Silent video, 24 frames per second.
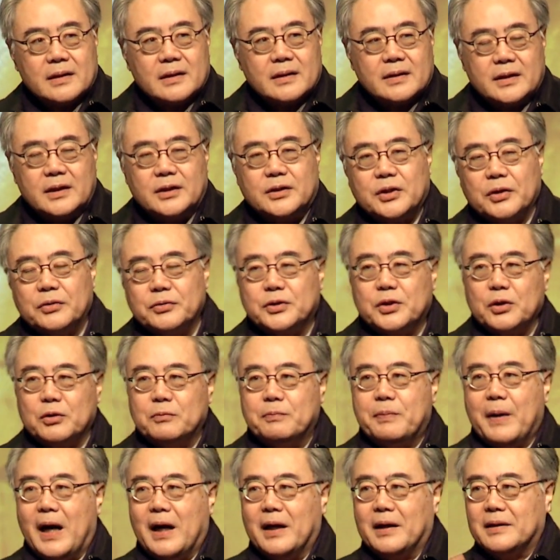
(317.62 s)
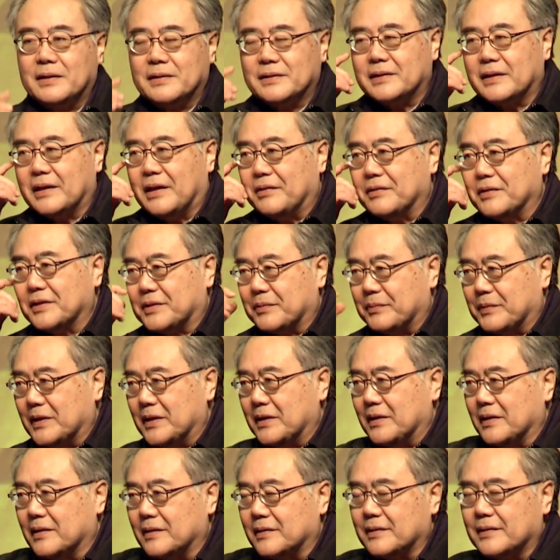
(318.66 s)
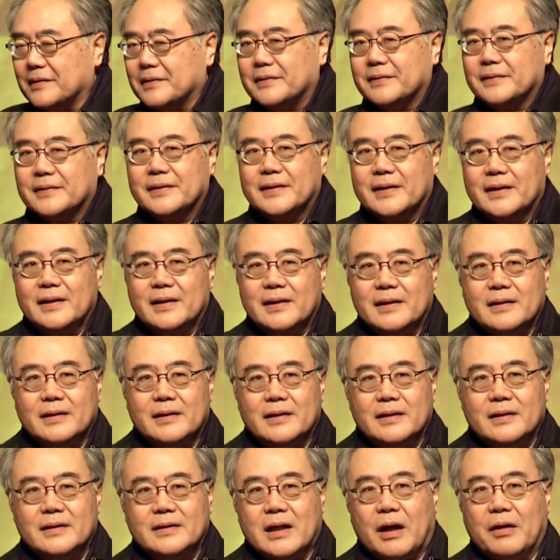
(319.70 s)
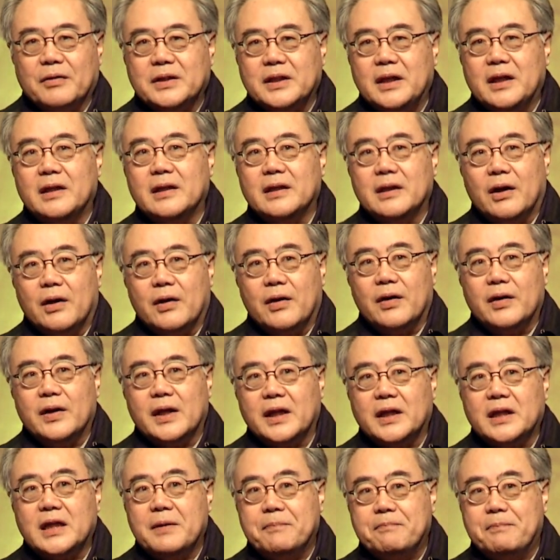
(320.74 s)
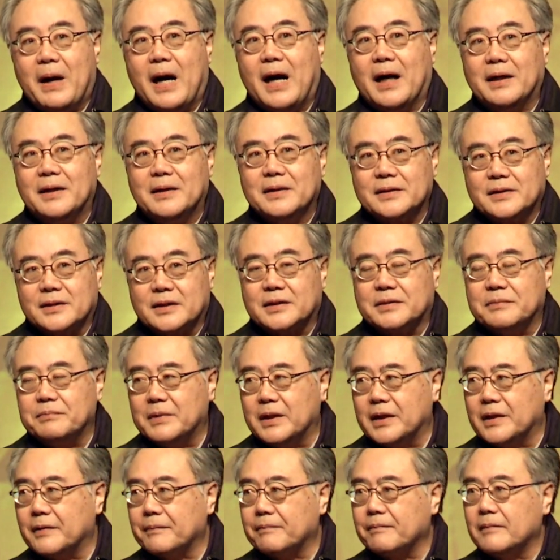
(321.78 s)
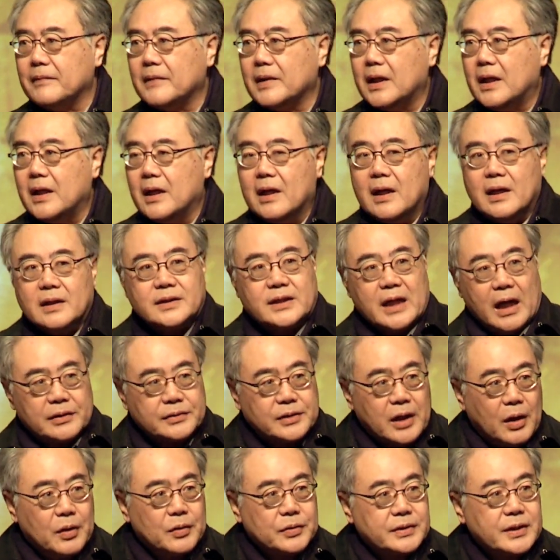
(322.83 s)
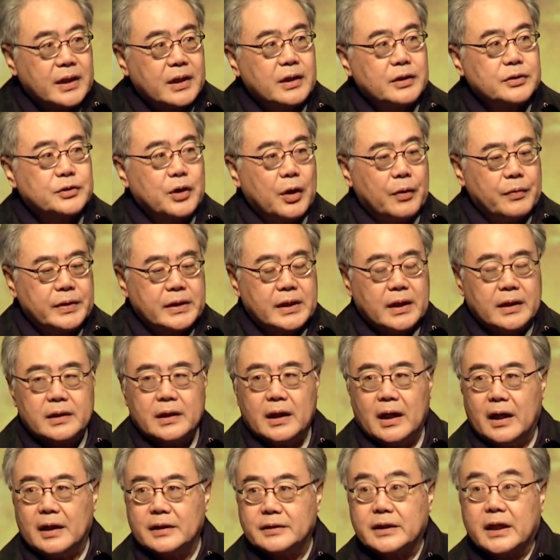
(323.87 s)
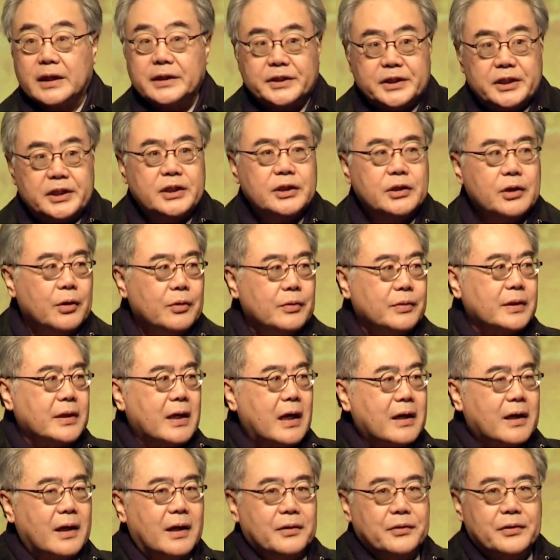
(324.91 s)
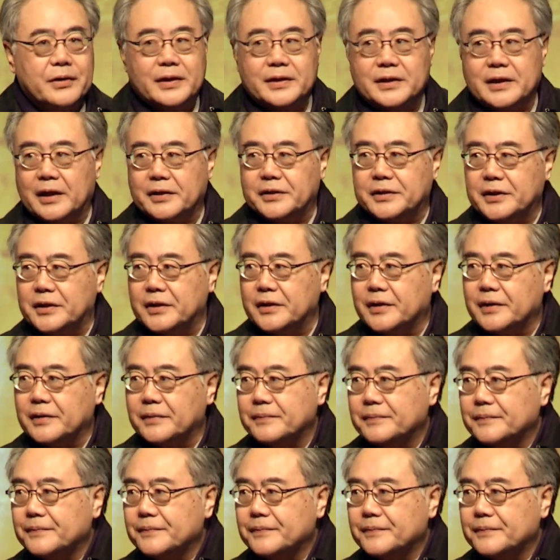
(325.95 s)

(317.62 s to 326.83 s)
一九九八，然后什么那，到一二零一八，这是明。讲到这个所谓的啊，这个气候，刚刚院长提了，